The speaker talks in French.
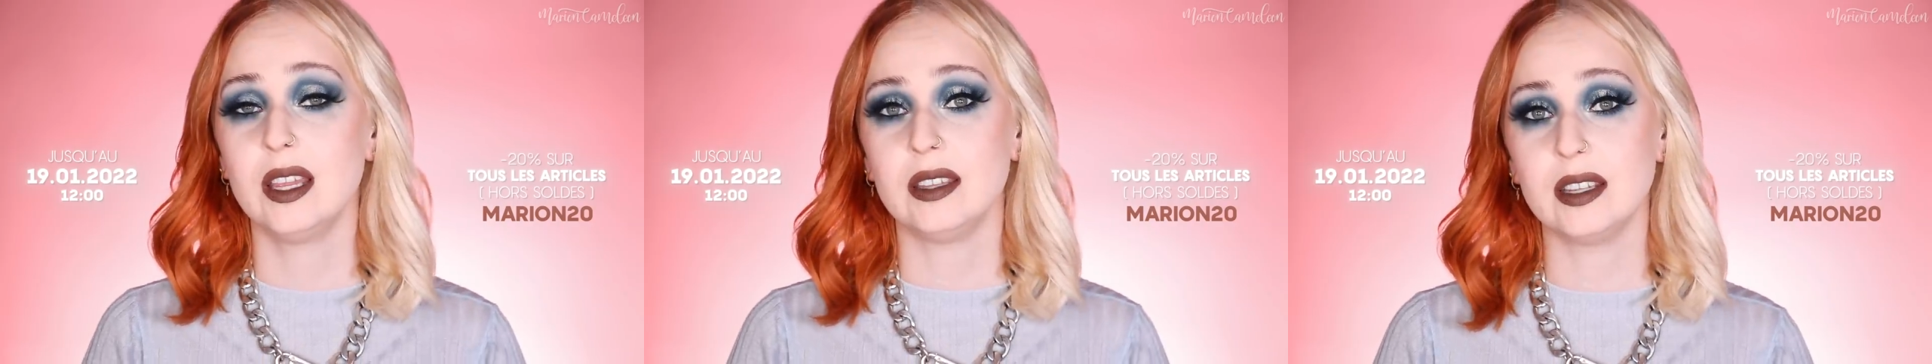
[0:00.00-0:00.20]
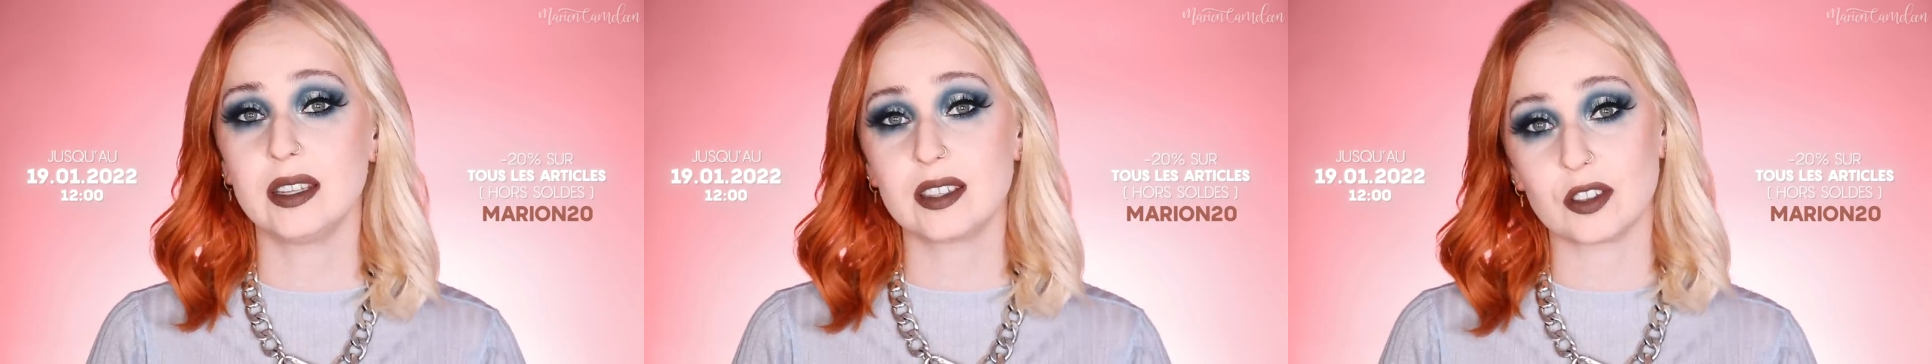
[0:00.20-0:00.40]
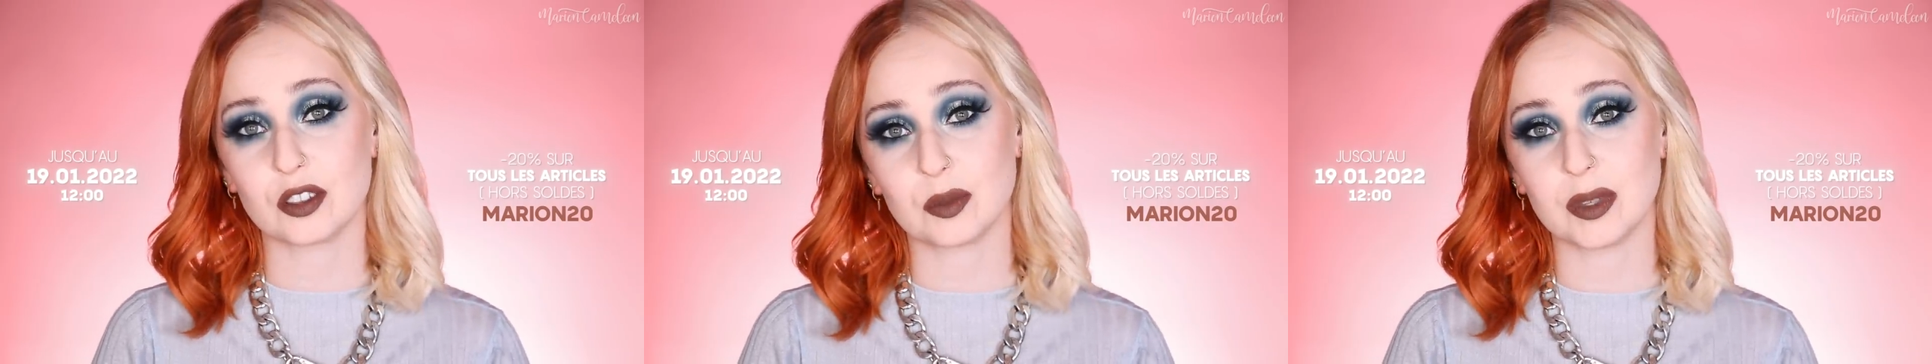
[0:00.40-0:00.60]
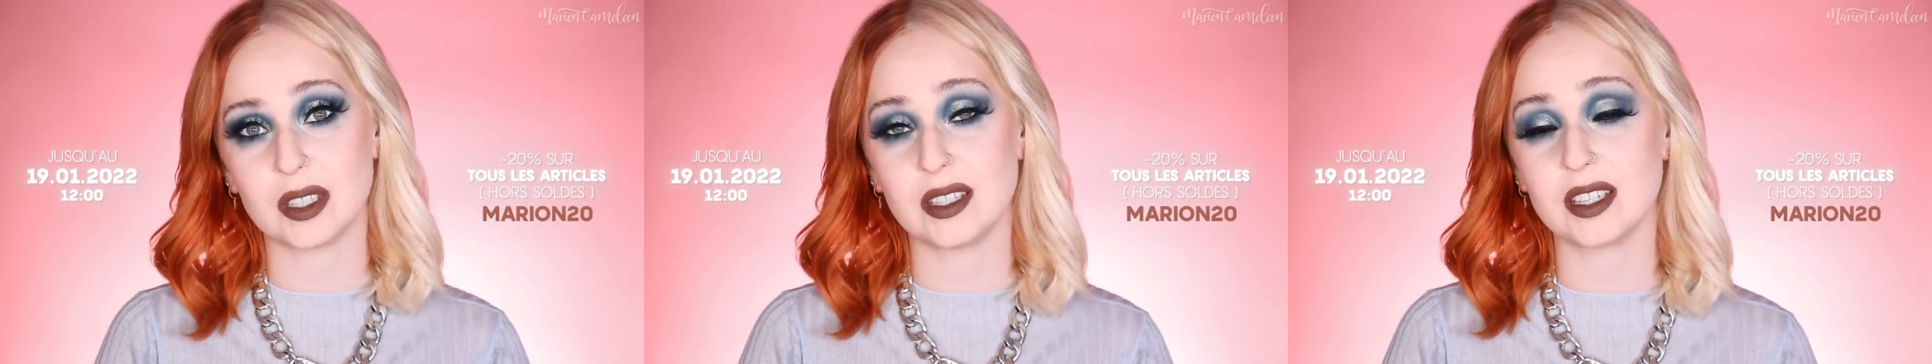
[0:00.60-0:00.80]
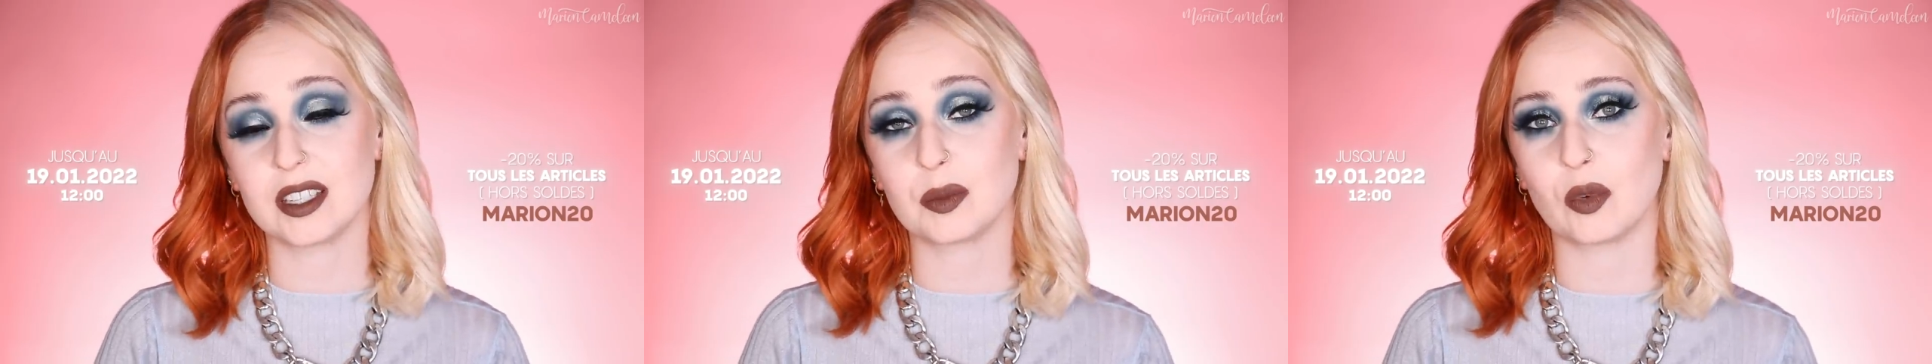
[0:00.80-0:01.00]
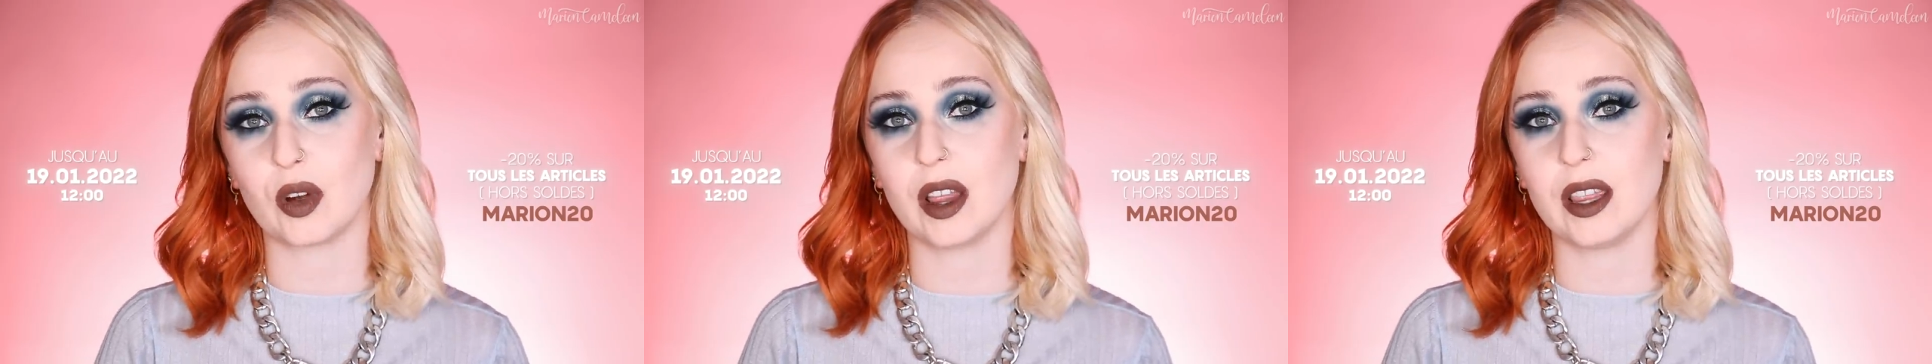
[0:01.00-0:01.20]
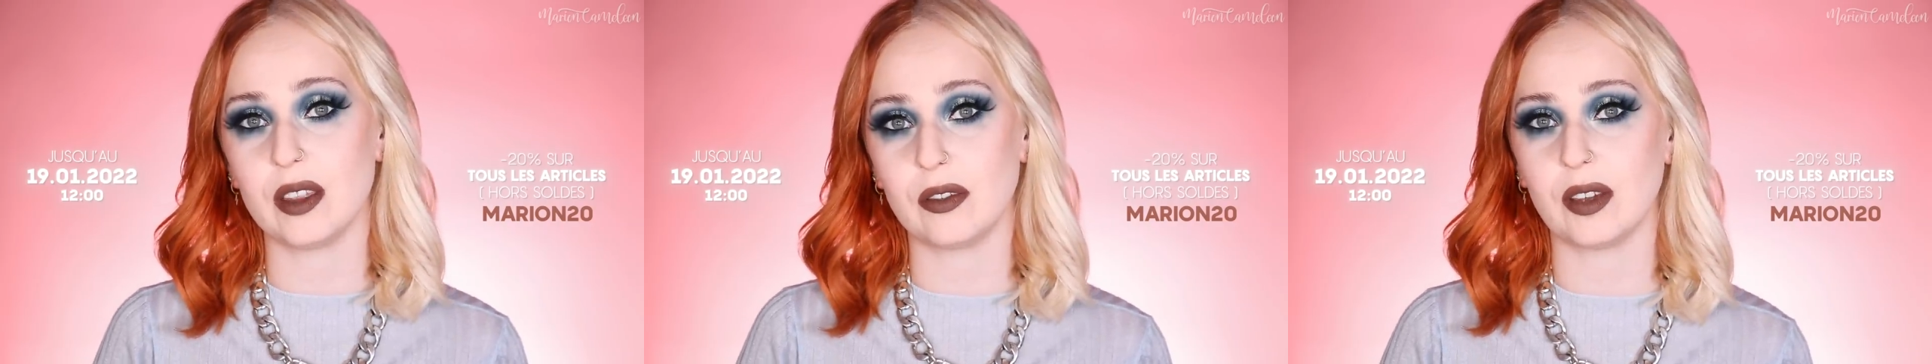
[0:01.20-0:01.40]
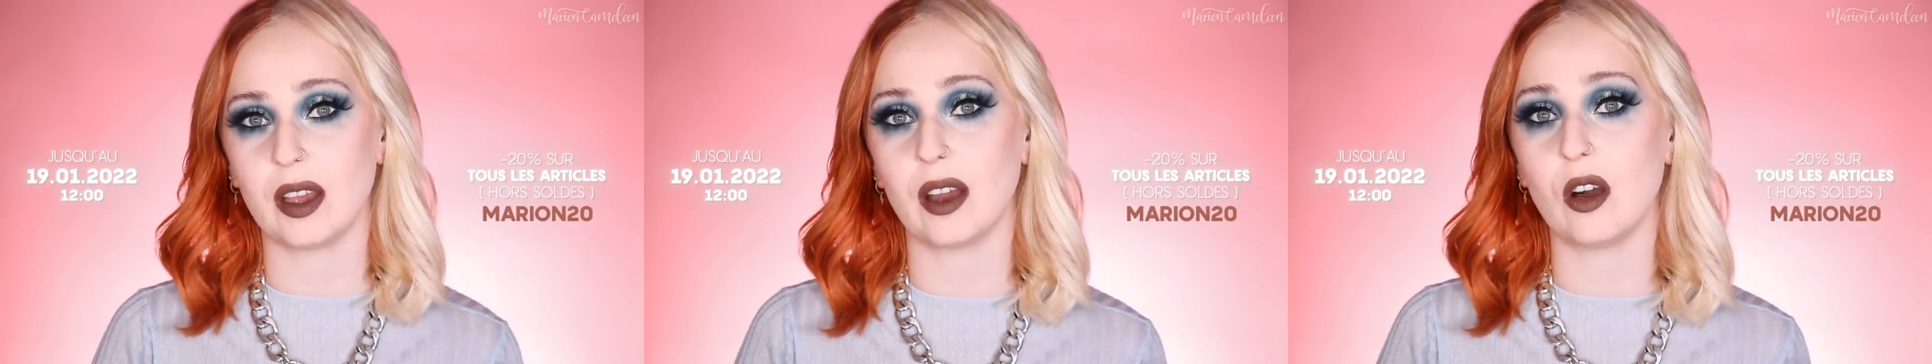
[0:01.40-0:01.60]

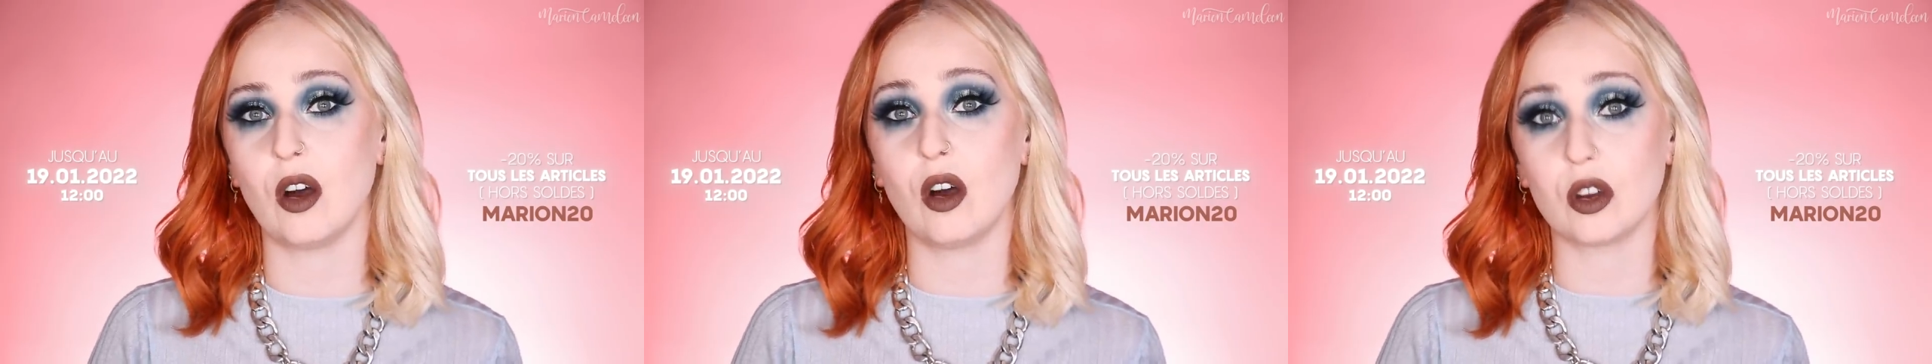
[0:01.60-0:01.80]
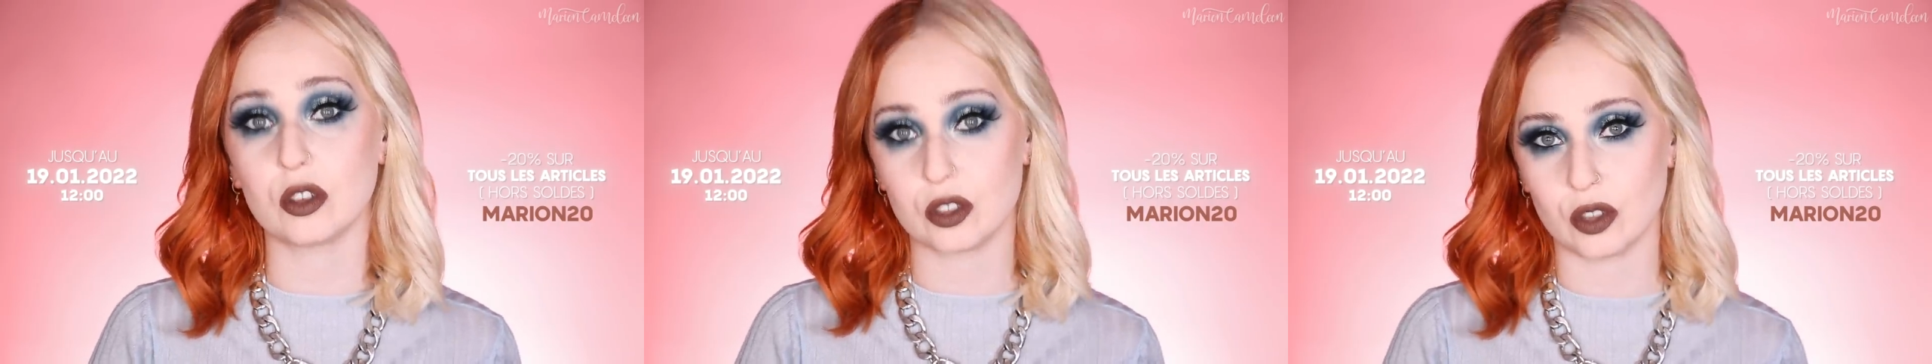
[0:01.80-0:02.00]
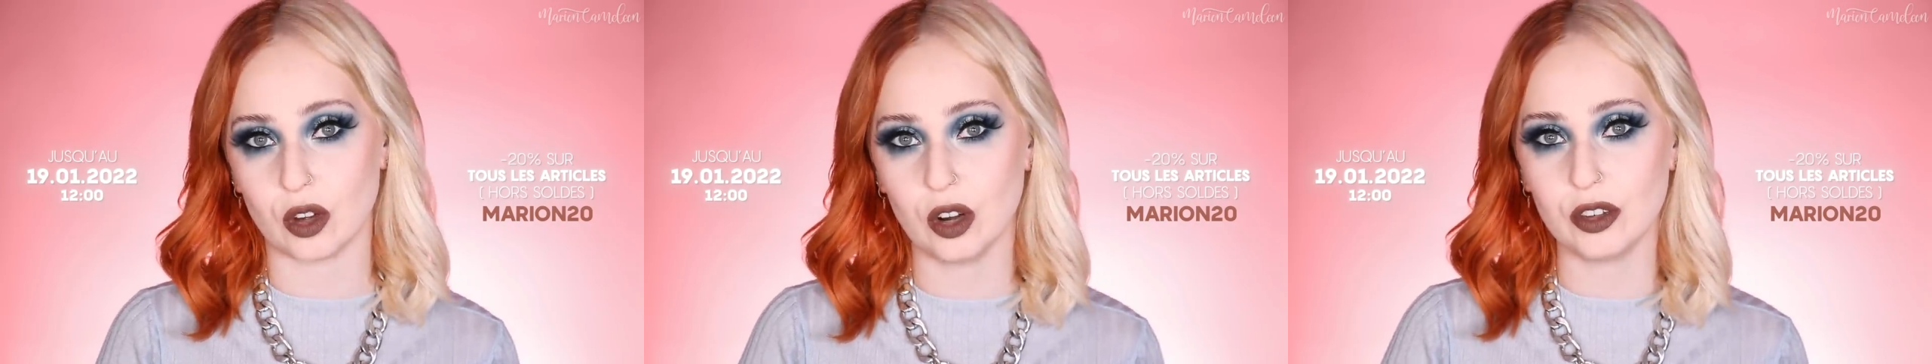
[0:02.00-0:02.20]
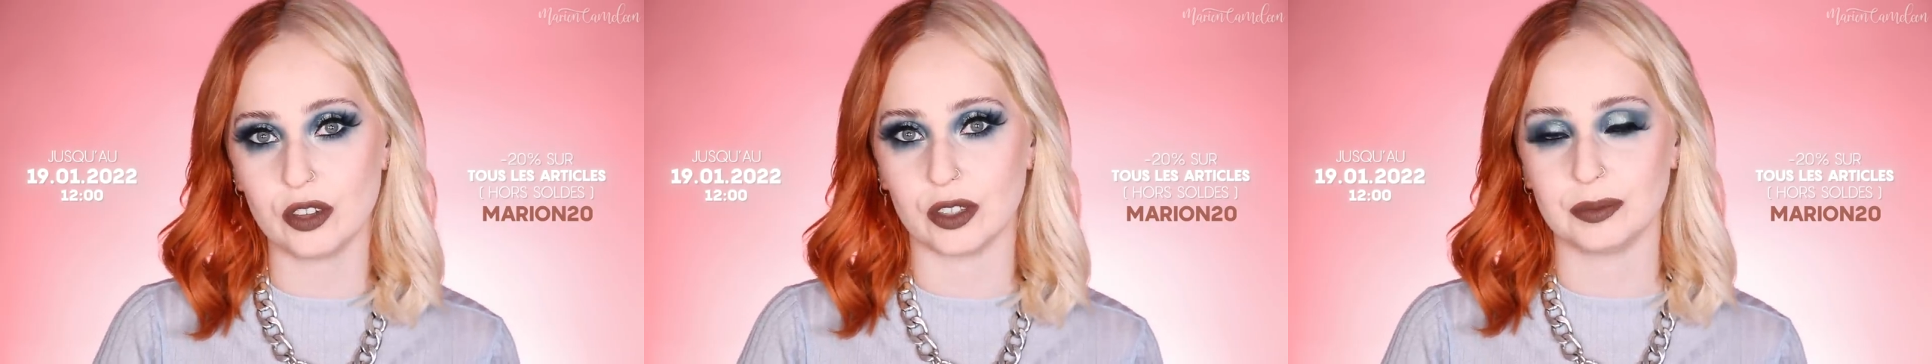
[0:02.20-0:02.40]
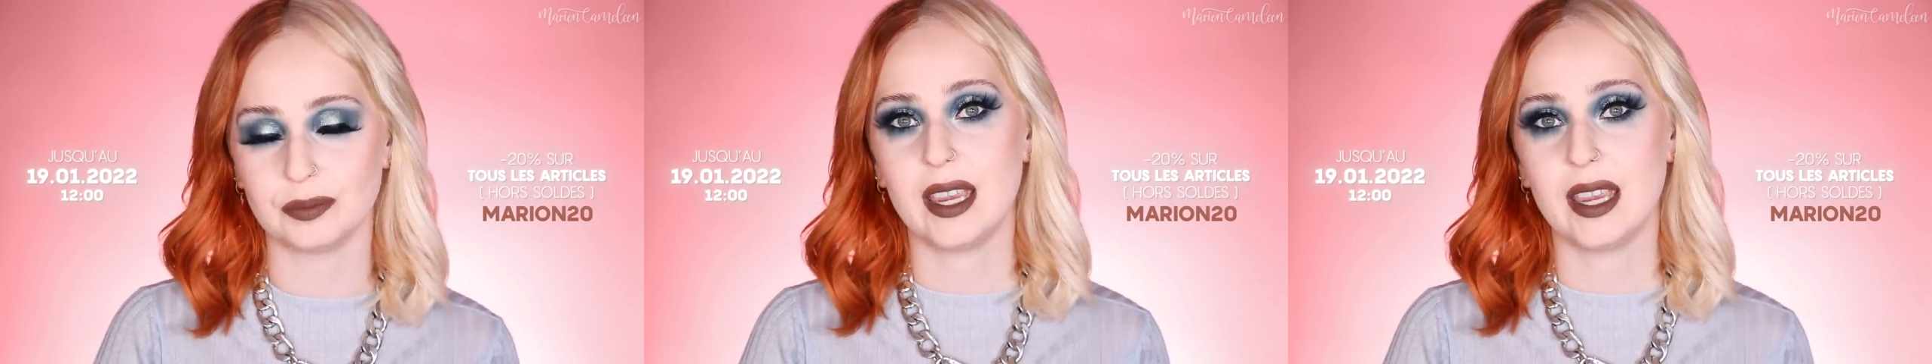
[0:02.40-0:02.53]
nixcosmetics.fr hors solde.